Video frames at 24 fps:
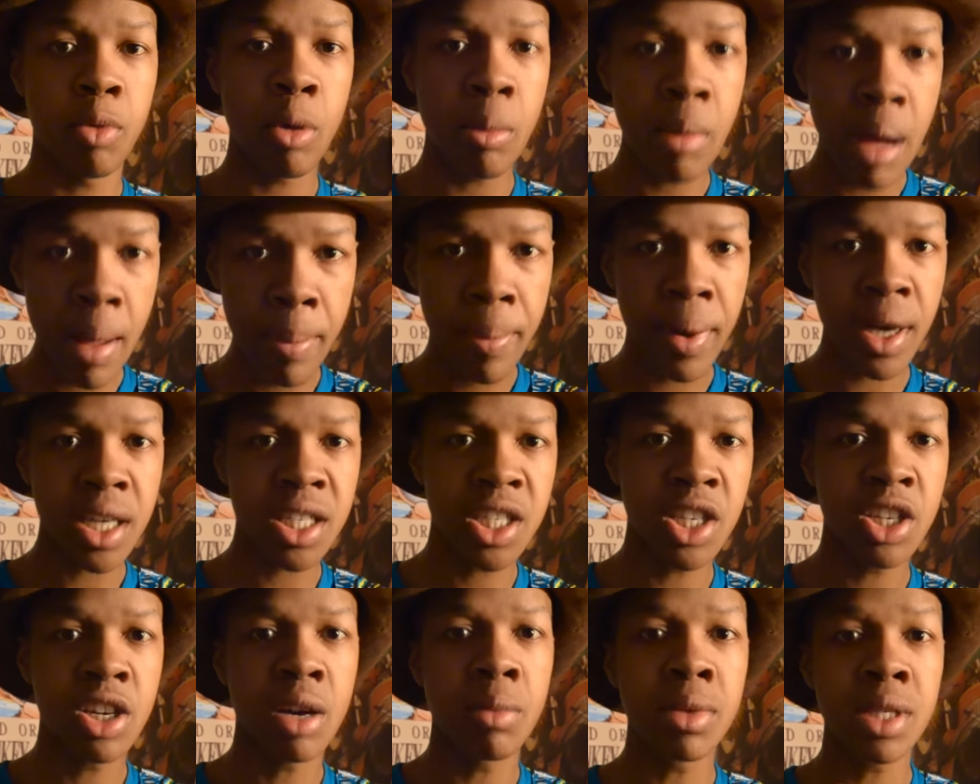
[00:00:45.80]
Pour ma part,
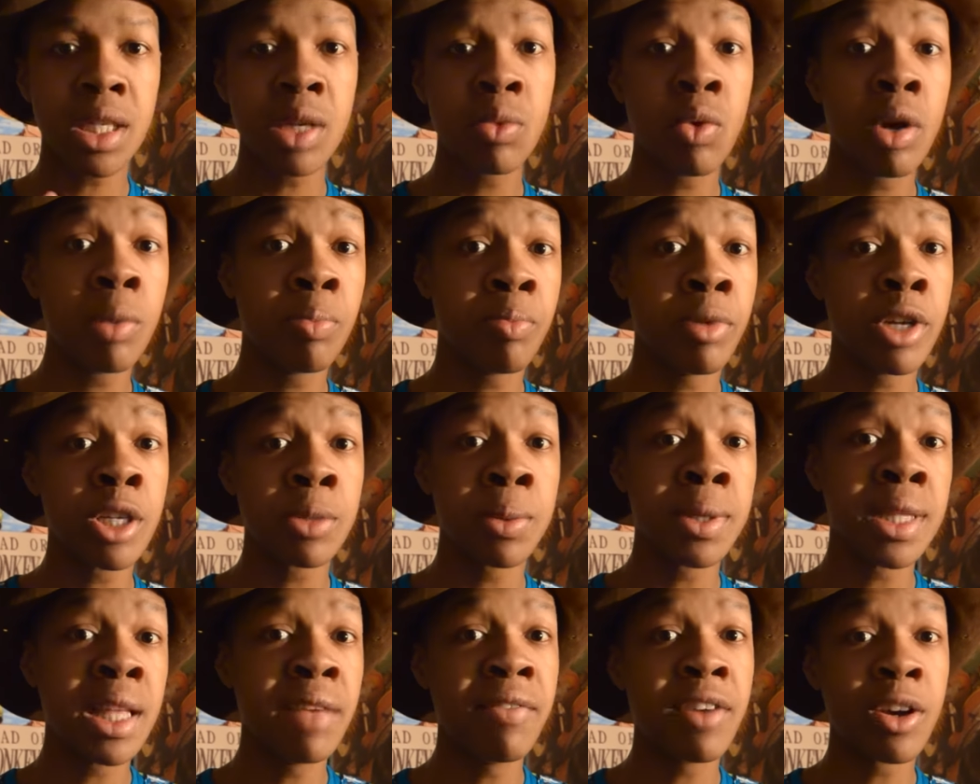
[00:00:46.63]
j'ai commencé One Punch
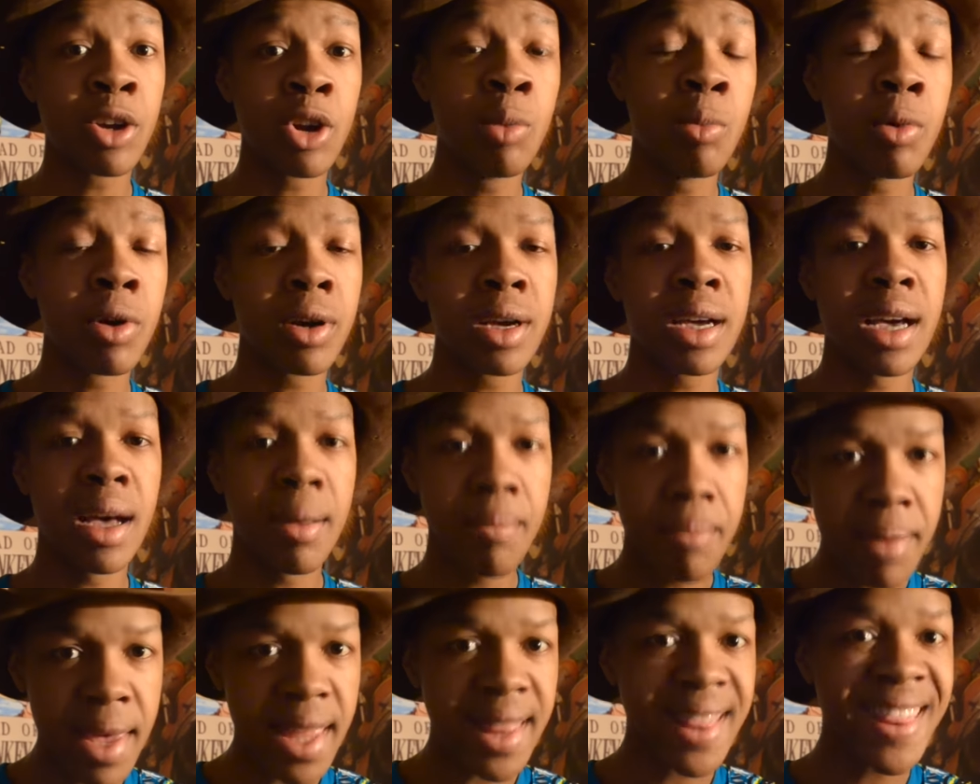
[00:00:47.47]
Man avec le manga,
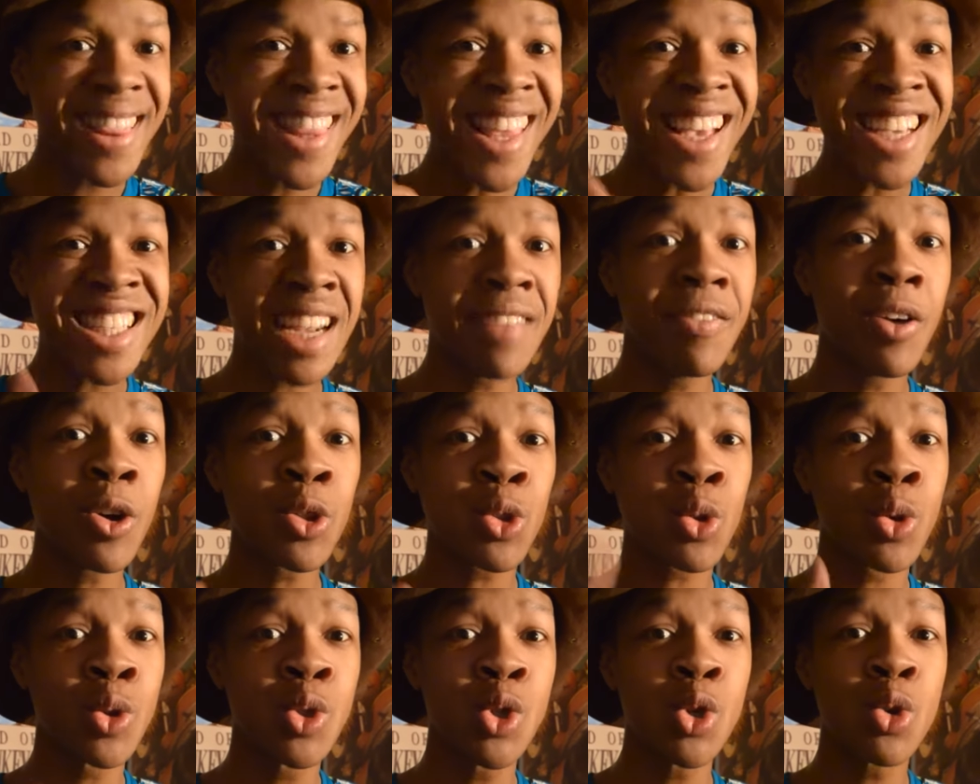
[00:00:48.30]
mais dès que j'avais
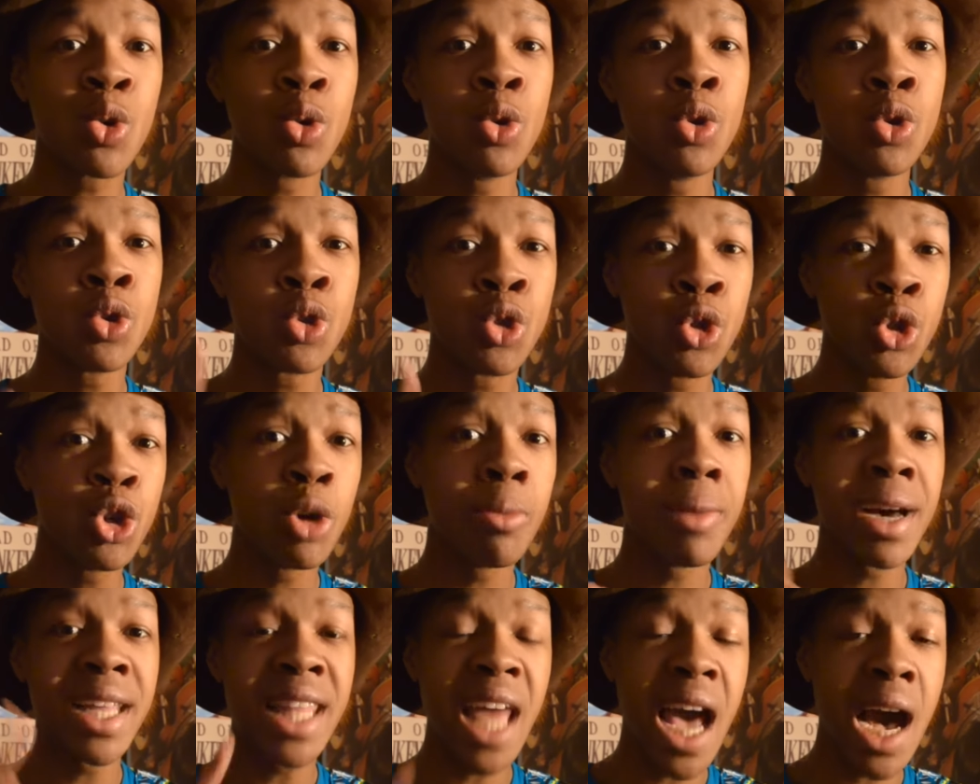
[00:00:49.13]
entendu que le studio
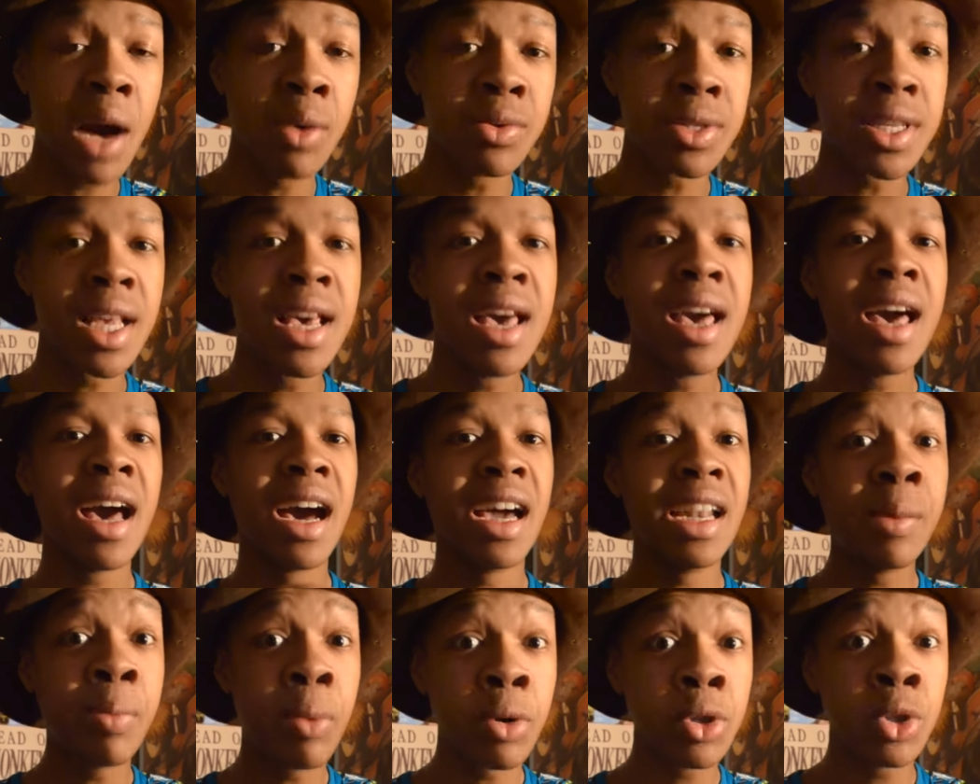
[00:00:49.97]
Madhouse
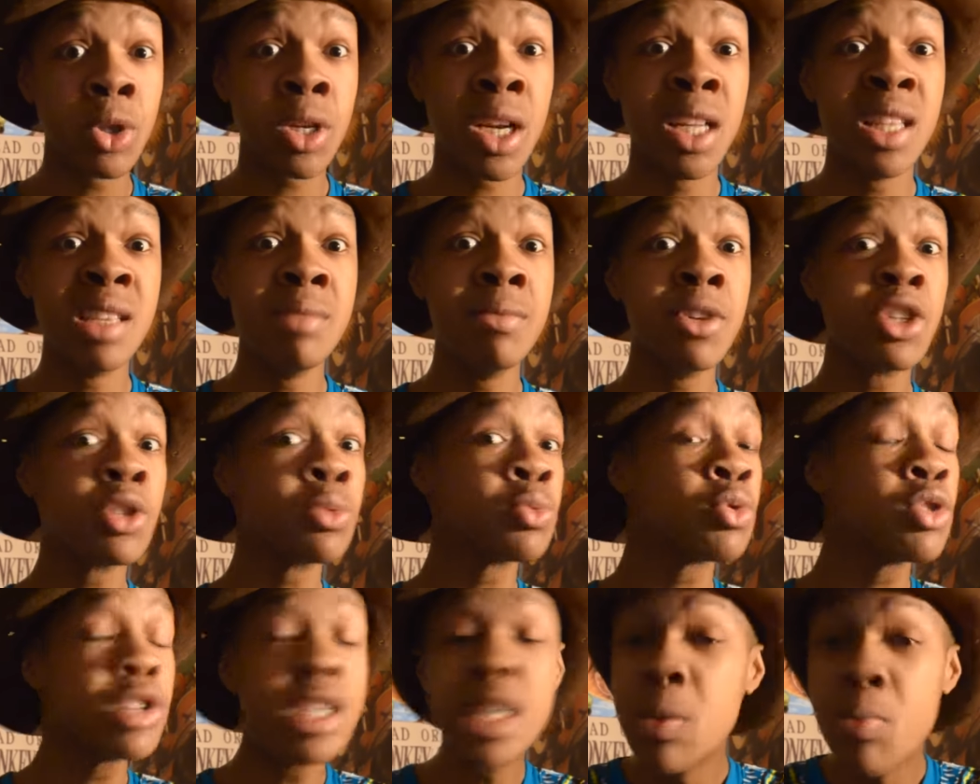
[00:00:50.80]
allait produire l'anime, je me
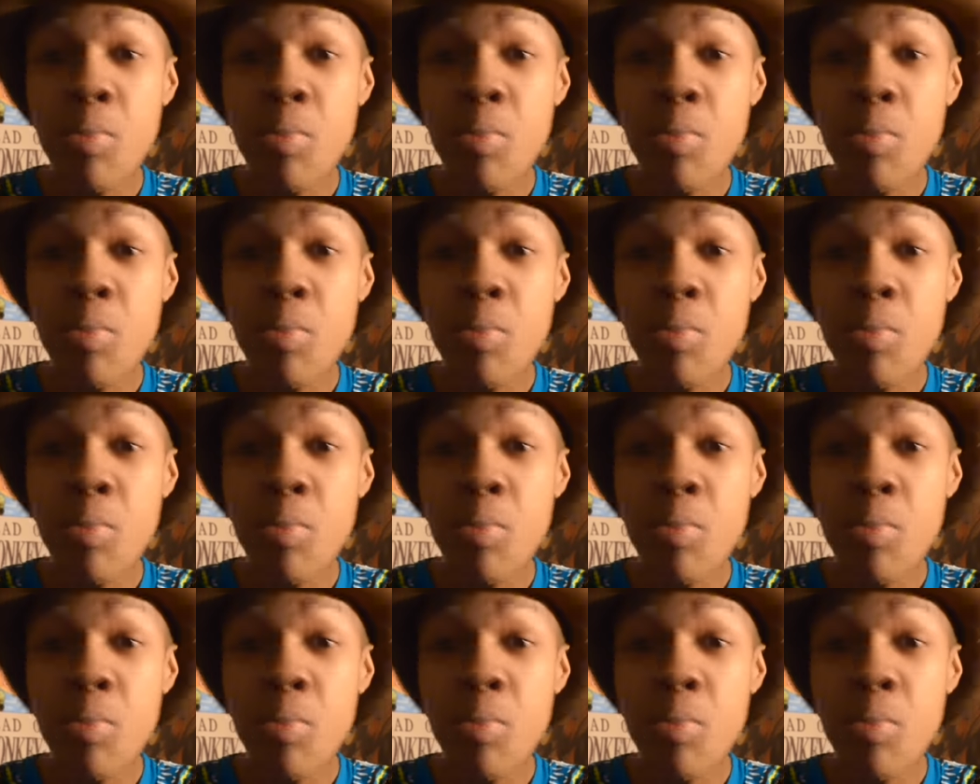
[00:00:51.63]
suis dit